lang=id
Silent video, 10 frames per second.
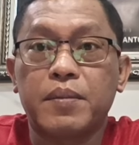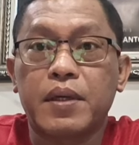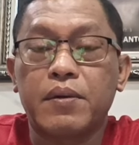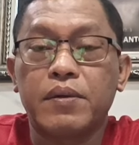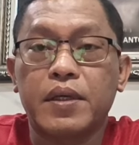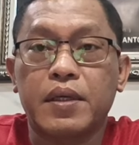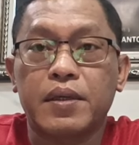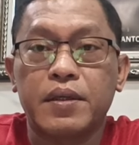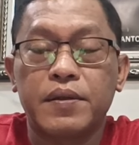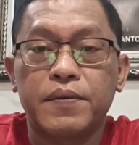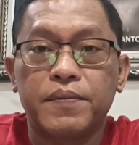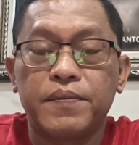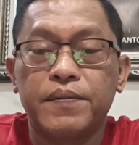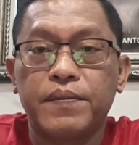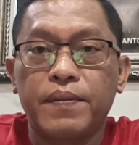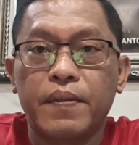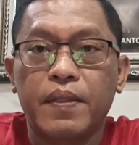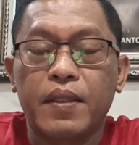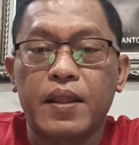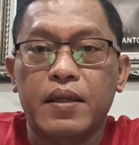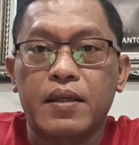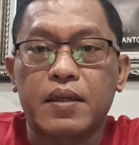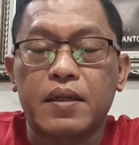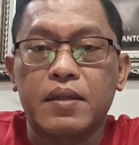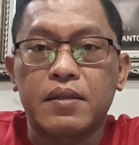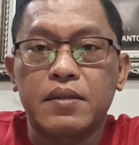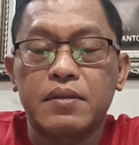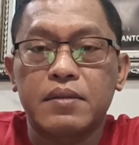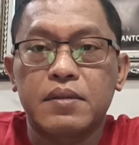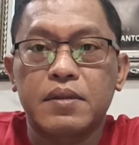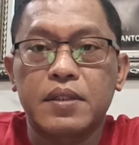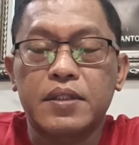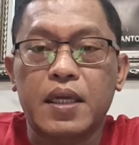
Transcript: Maroke. Nah, di